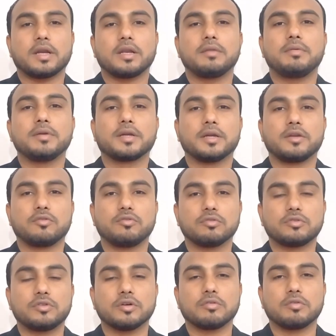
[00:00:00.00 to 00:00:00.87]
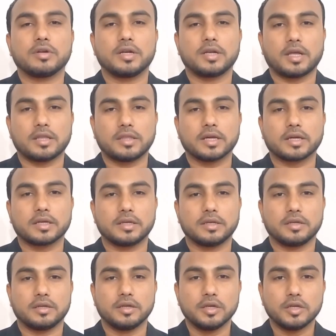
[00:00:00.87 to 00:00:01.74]
সার্টিফিকেট যুক্ত করে না
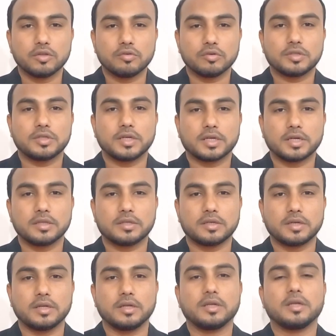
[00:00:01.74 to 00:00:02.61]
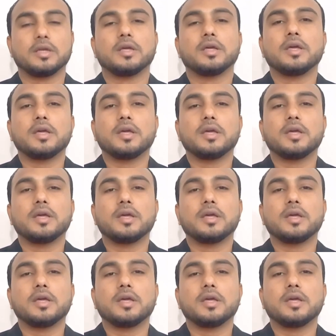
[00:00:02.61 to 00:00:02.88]
থাকেন তো সেক্ষেত্রে